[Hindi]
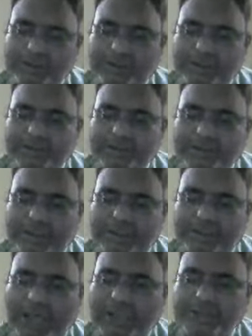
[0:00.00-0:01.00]
हैं और मैं
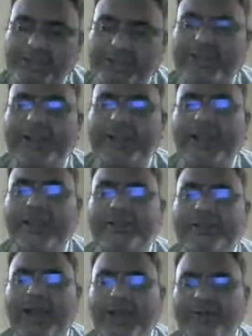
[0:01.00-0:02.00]
भिखारी हूँ
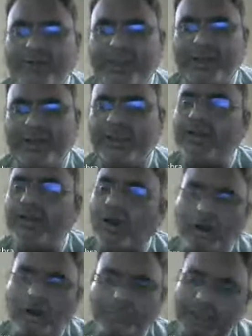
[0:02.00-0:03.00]

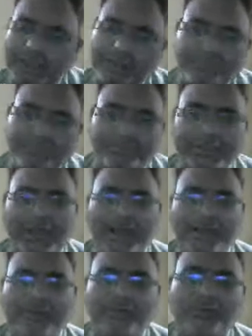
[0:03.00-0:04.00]
प्रसिद्ध
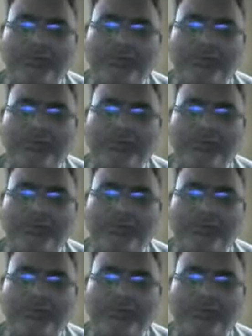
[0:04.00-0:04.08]
पात्र